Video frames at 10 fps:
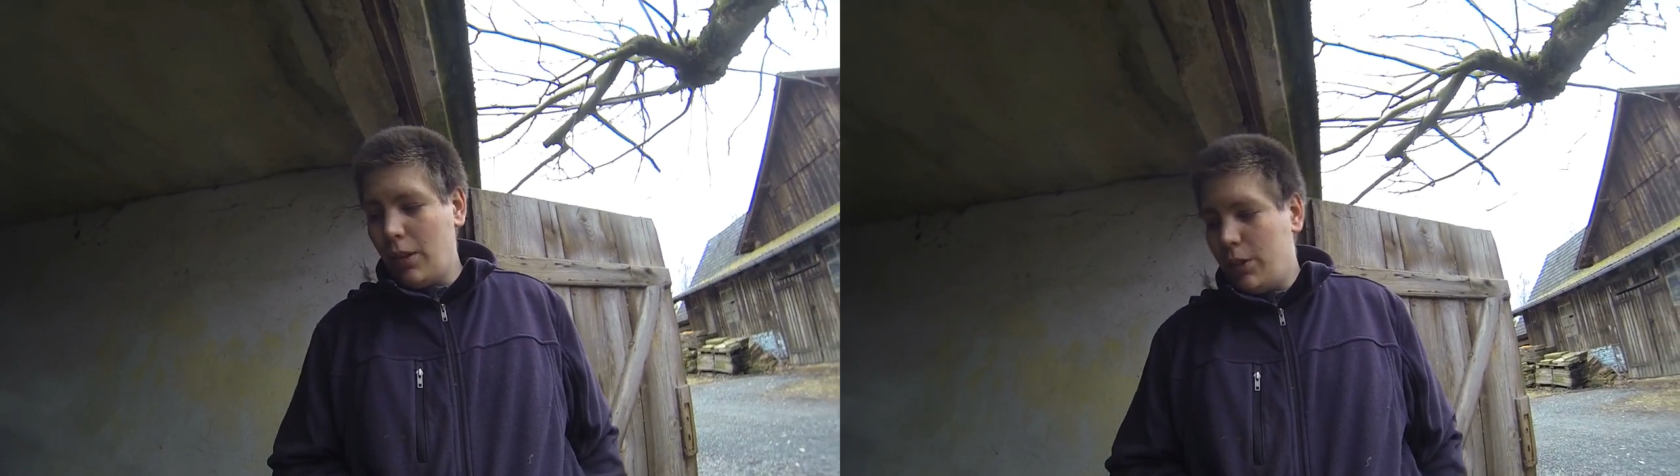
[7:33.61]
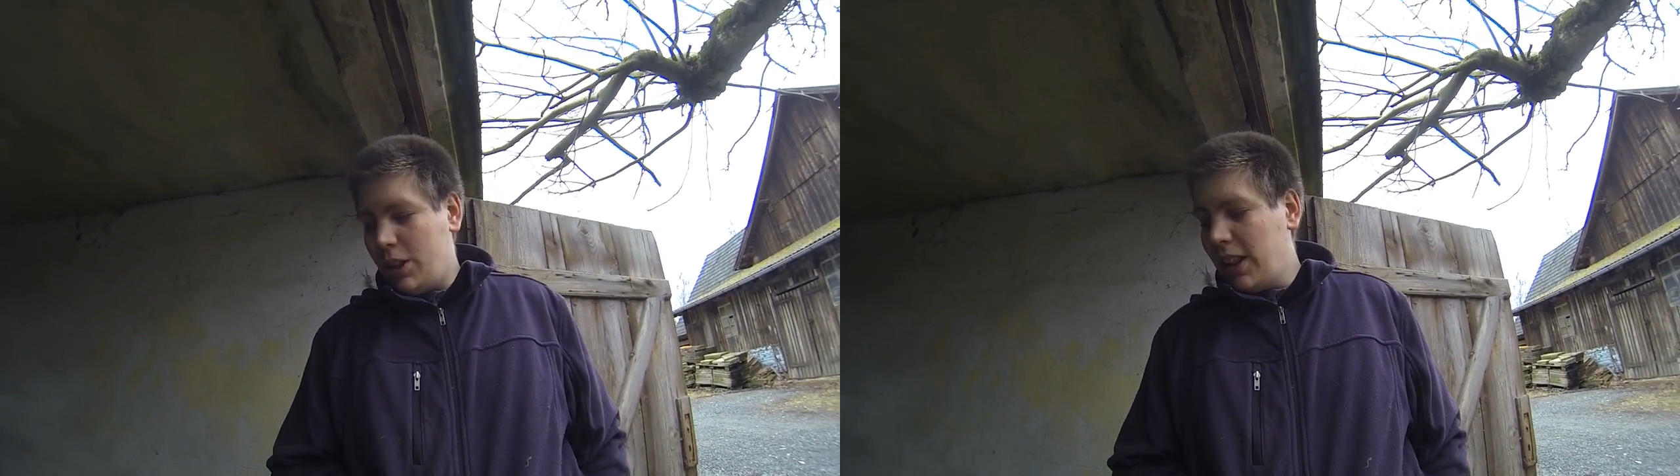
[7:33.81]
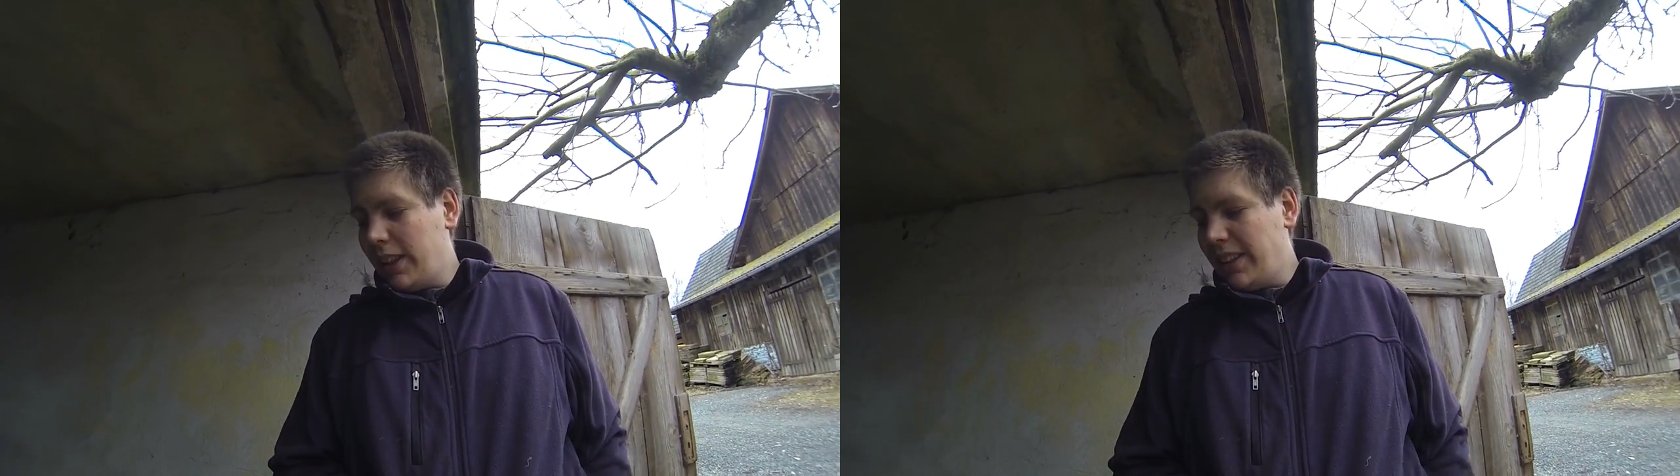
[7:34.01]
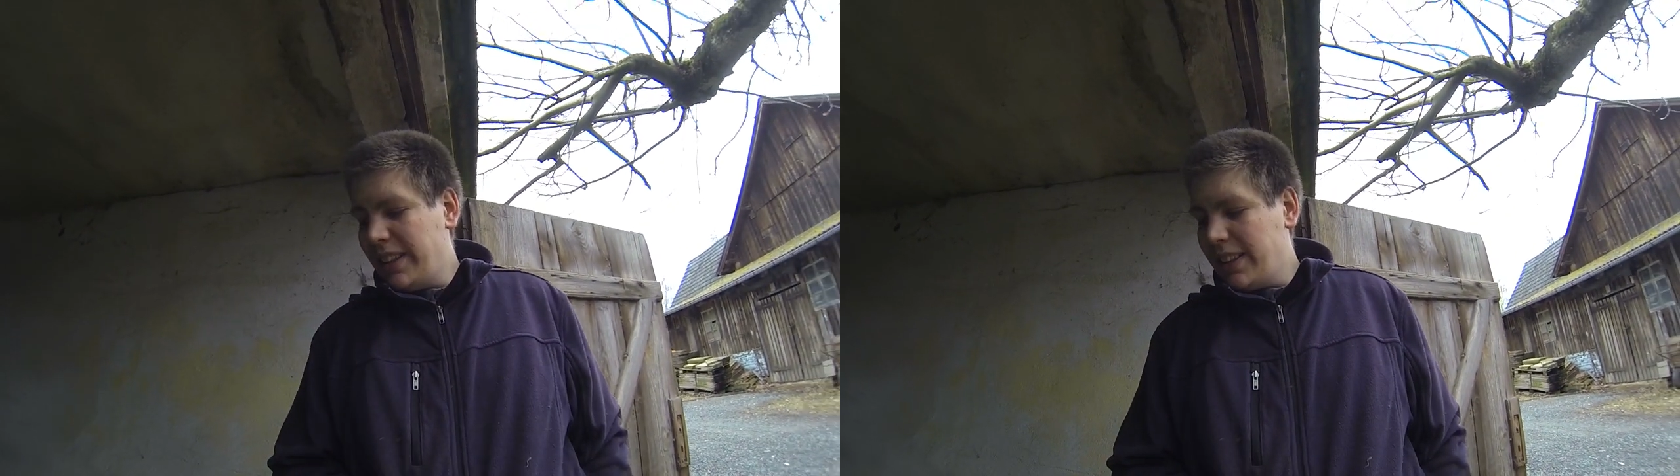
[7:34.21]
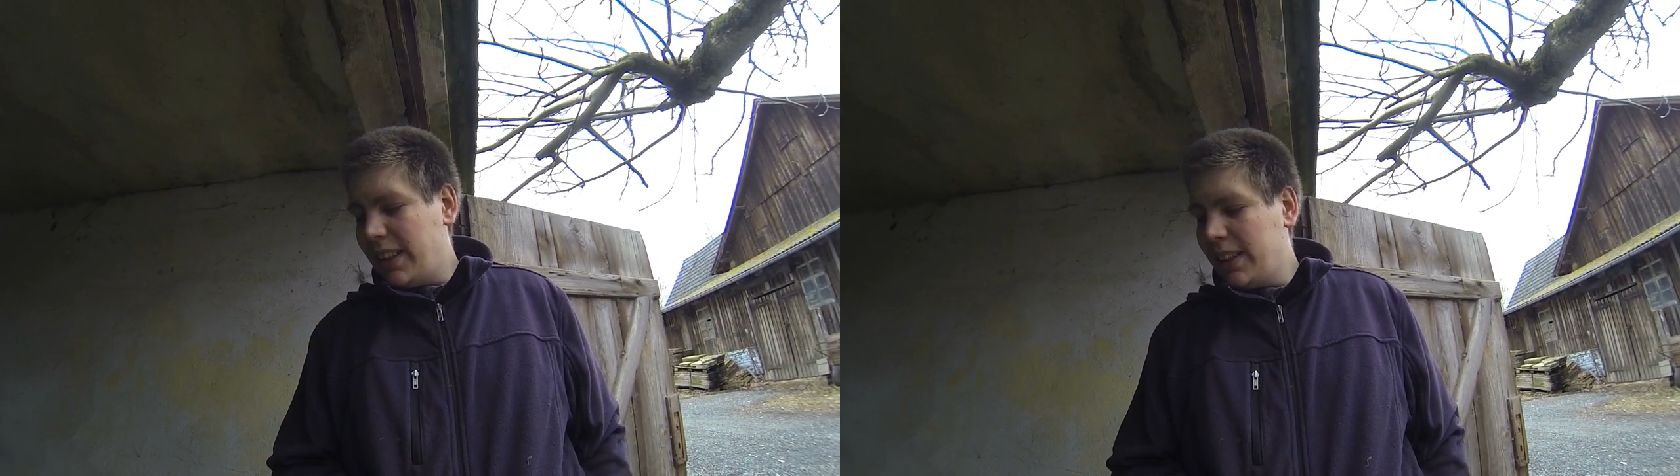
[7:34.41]
Wie gesagt, das
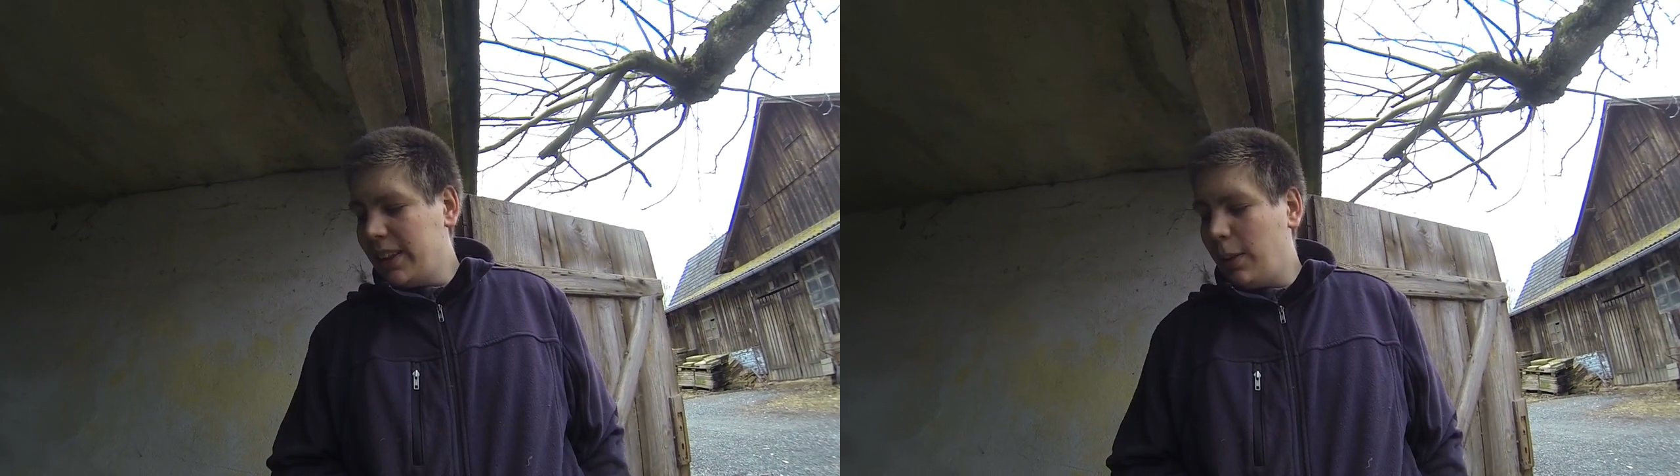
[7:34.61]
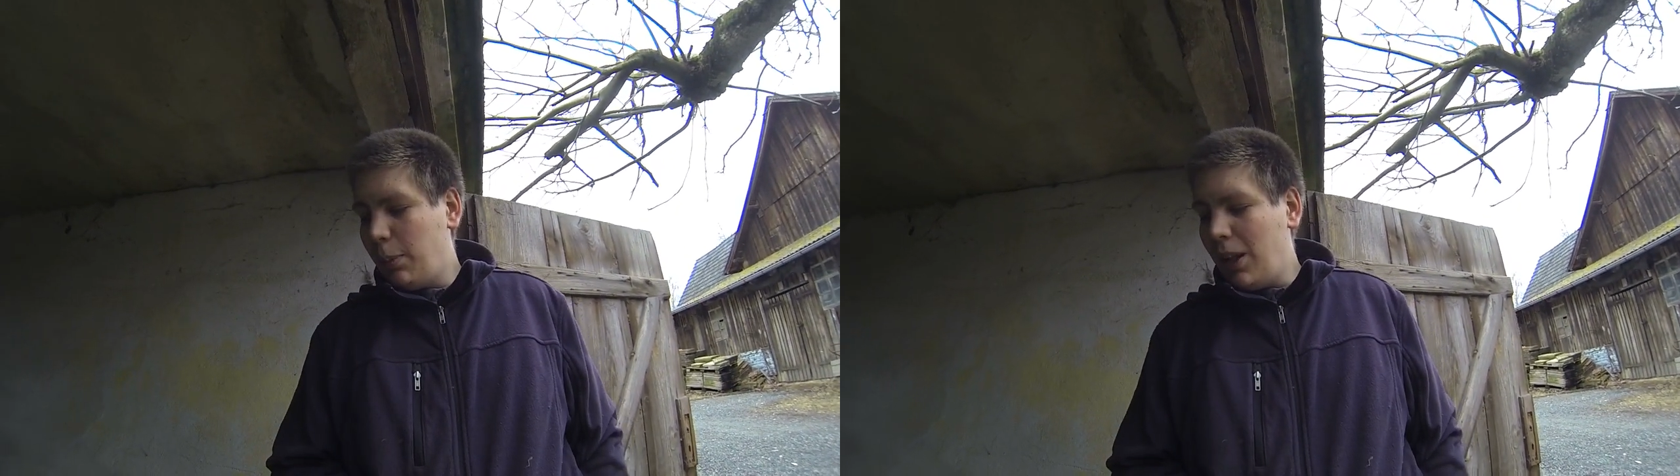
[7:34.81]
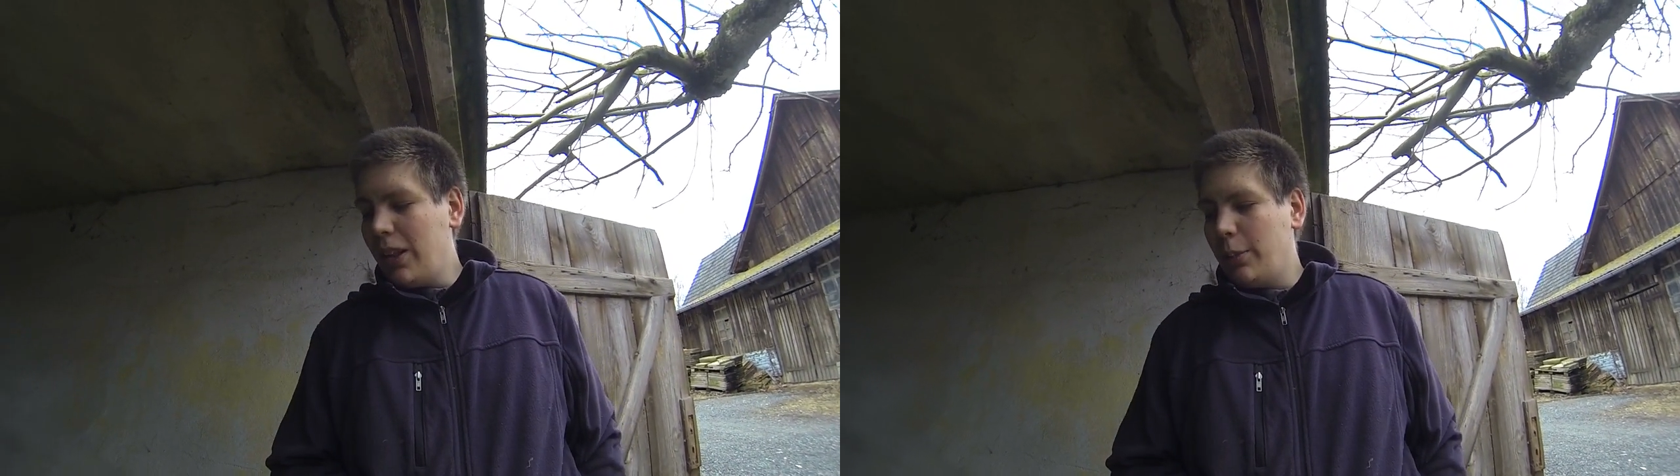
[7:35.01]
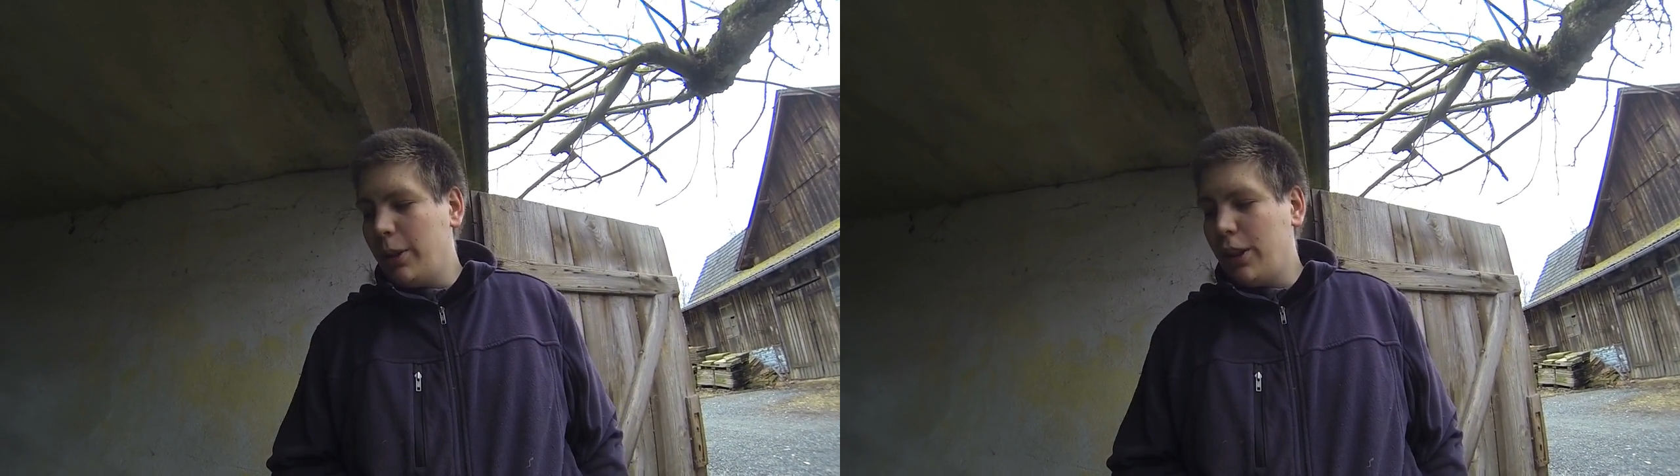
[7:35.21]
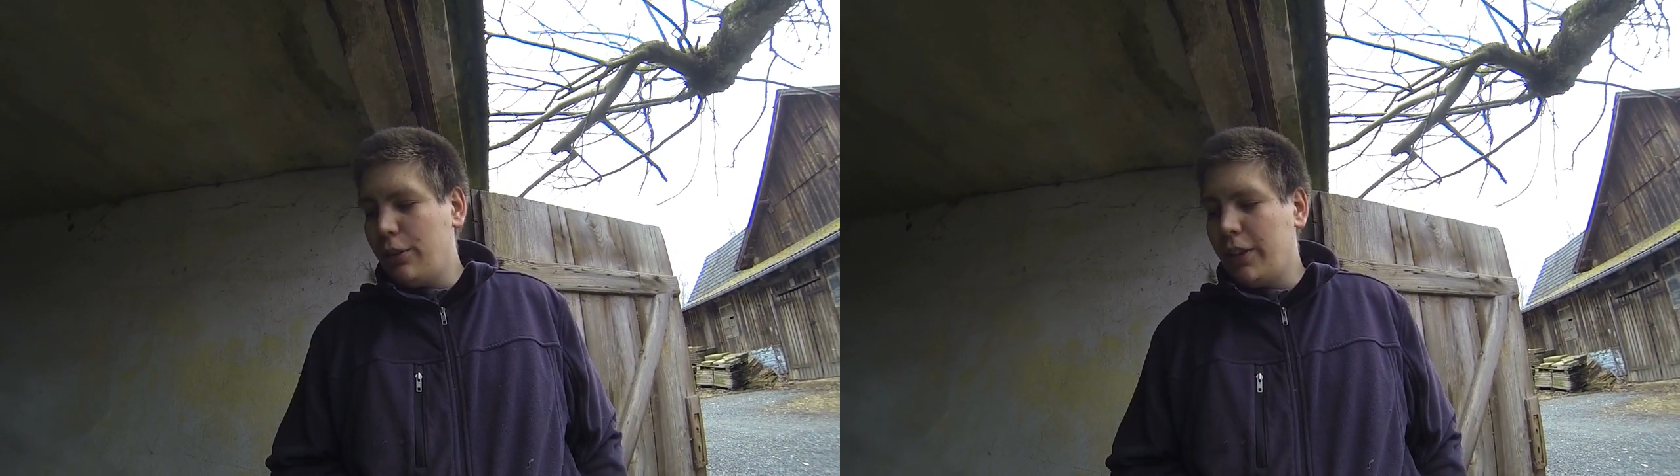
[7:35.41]
ist ja dann der Plan im
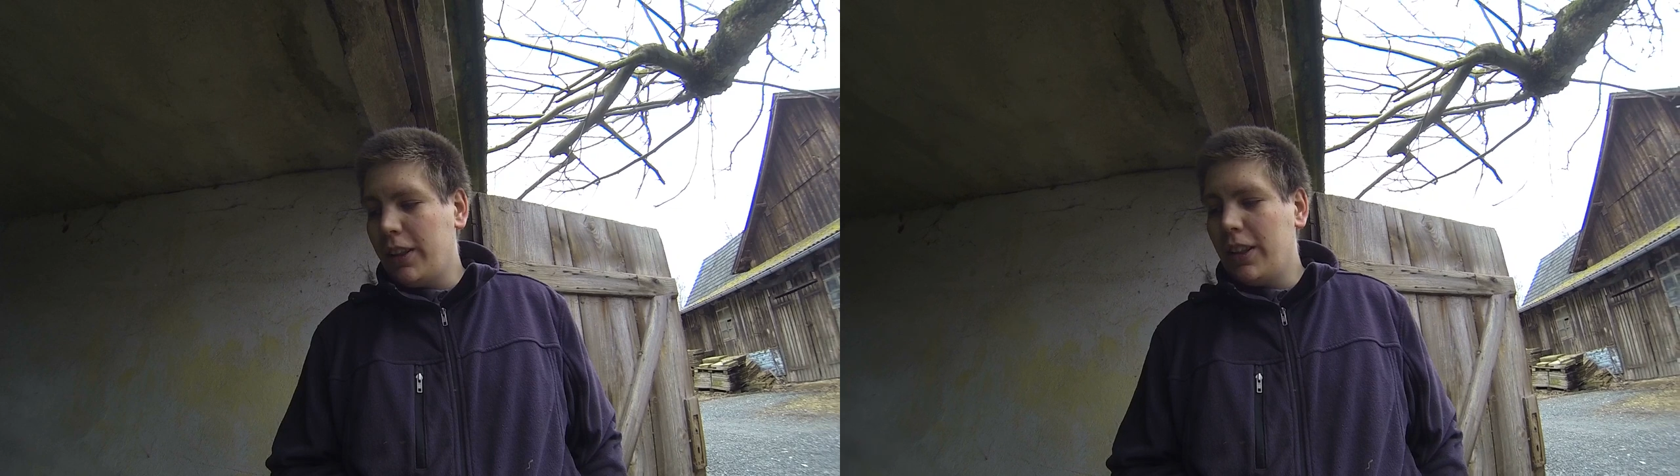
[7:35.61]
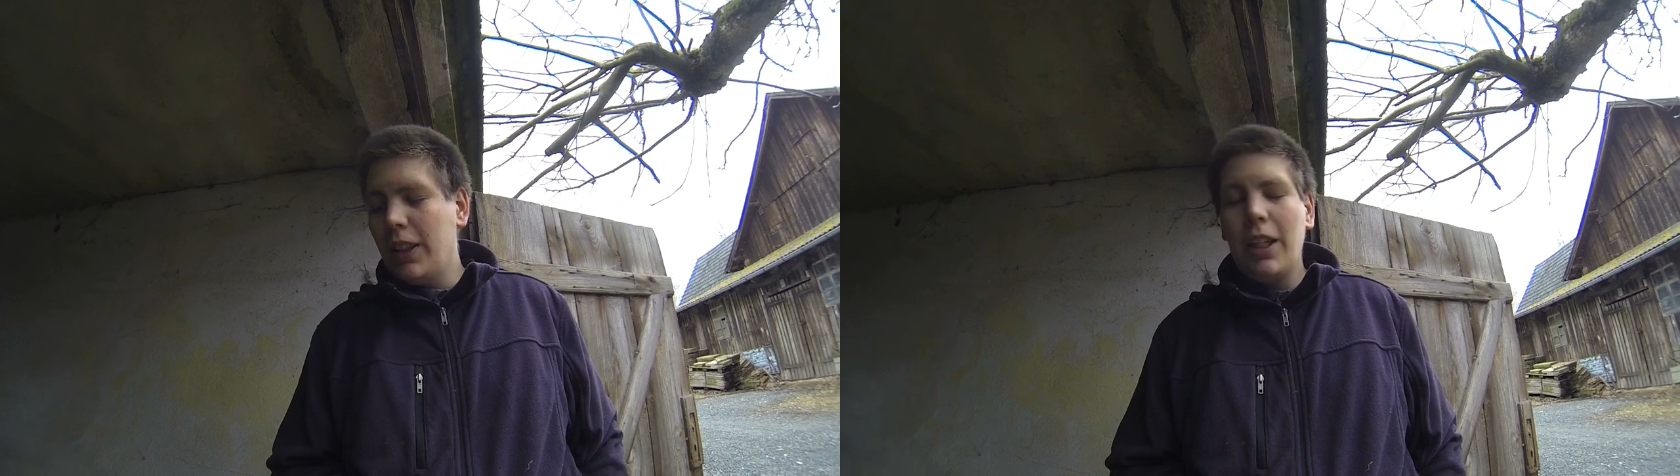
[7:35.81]
Endeffekt